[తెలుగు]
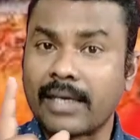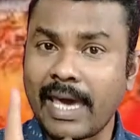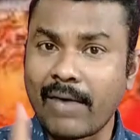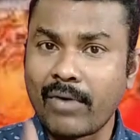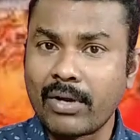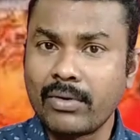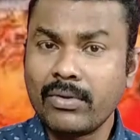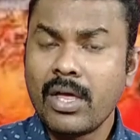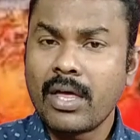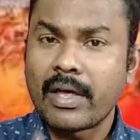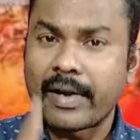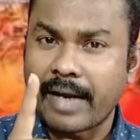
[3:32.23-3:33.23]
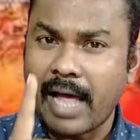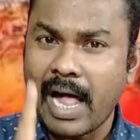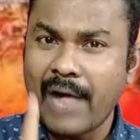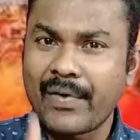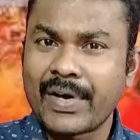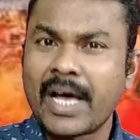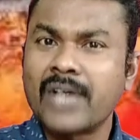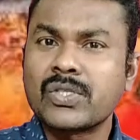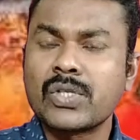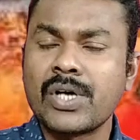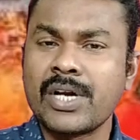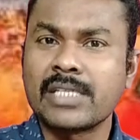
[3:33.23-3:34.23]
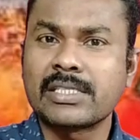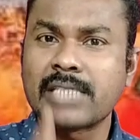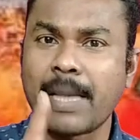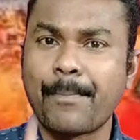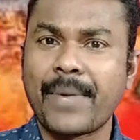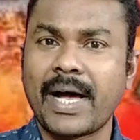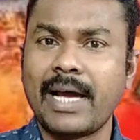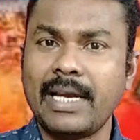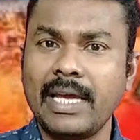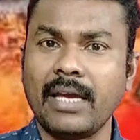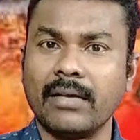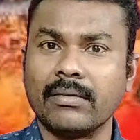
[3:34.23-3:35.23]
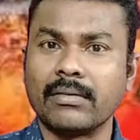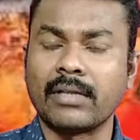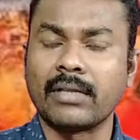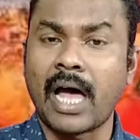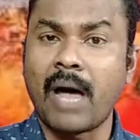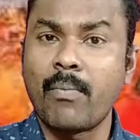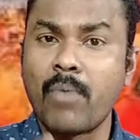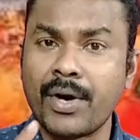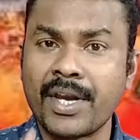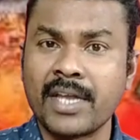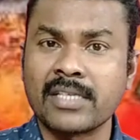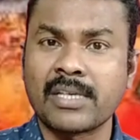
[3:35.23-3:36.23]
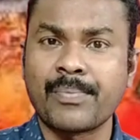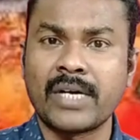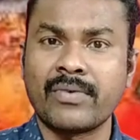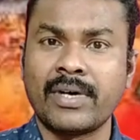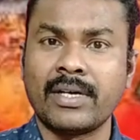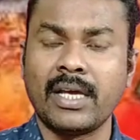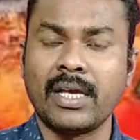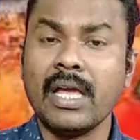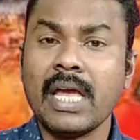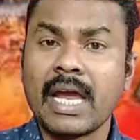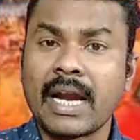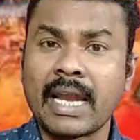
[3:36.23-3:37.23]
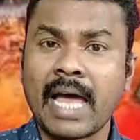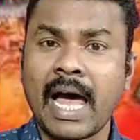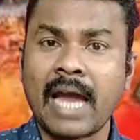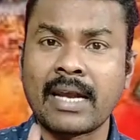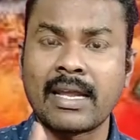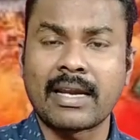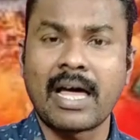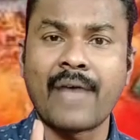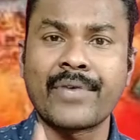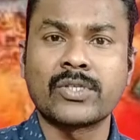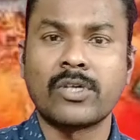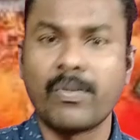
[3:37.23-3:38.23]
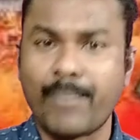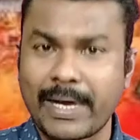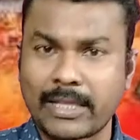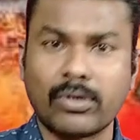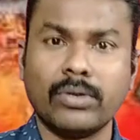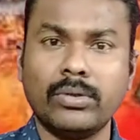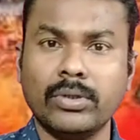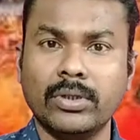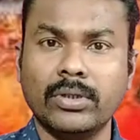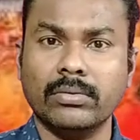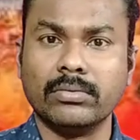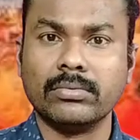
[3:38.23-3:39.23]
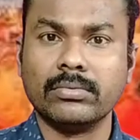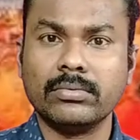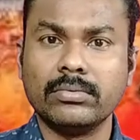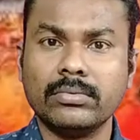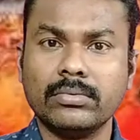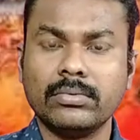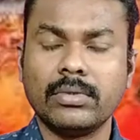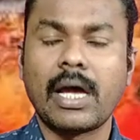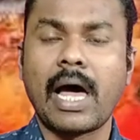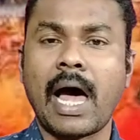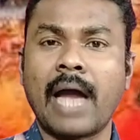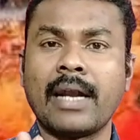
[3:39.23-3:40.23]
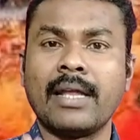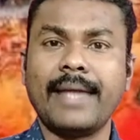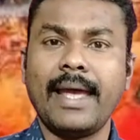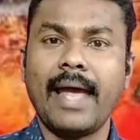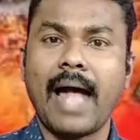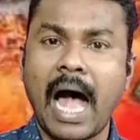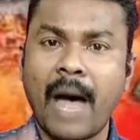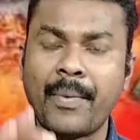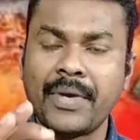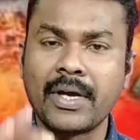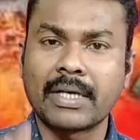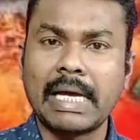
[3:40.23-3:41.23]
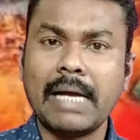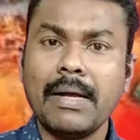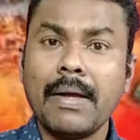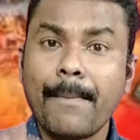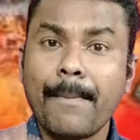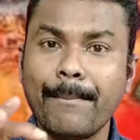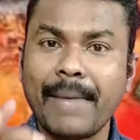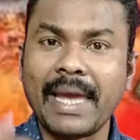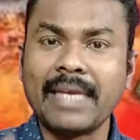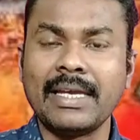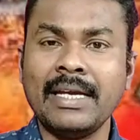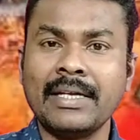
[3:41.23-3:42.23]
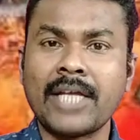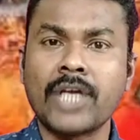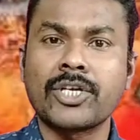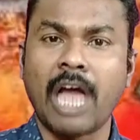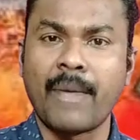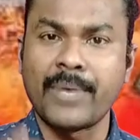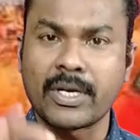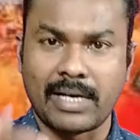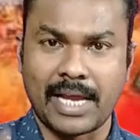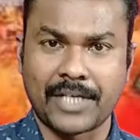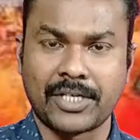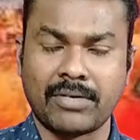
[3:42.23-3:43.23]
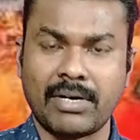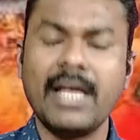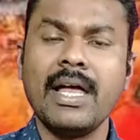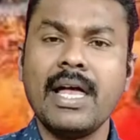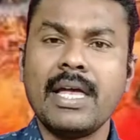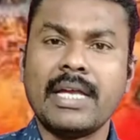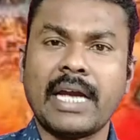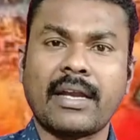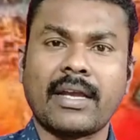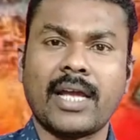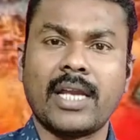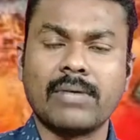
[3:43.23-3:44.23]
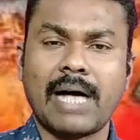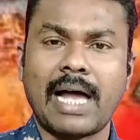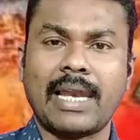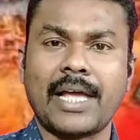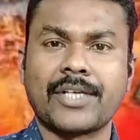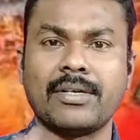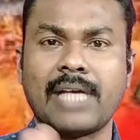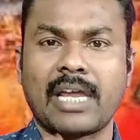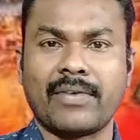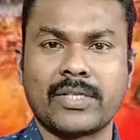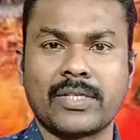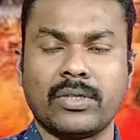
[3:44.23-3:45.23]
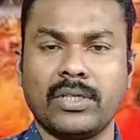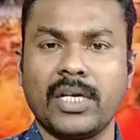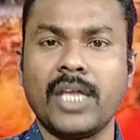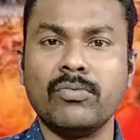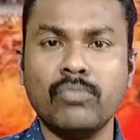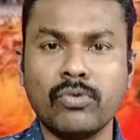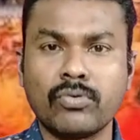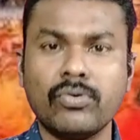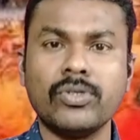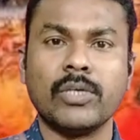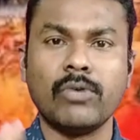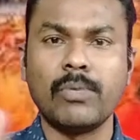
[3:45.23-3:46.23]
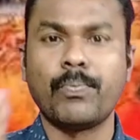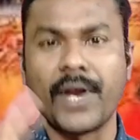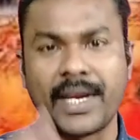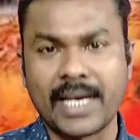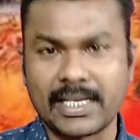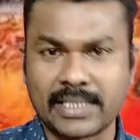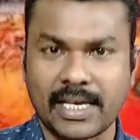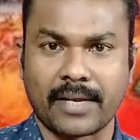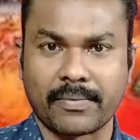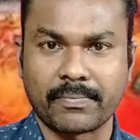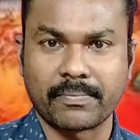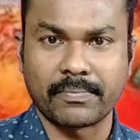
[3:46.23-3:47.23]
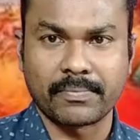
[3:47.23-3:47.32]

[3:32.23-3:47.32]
కేవలం రావణాసురుడిని చంపాలి నా మొగుడిని చంపినటువంటి నా అన్న రావణాసురుడు బతకొద్దు అన్నదే ఆమె యొక్క మెయిన్ ఇంటెన్షన్ ఆమె యొక్క లక్ష్యం కూడా ఎట్టకేలకు ఆ లక్ష్యం నెరవేర్చుకుంది ఏది ముక్కు చెవులు పోయినా సరే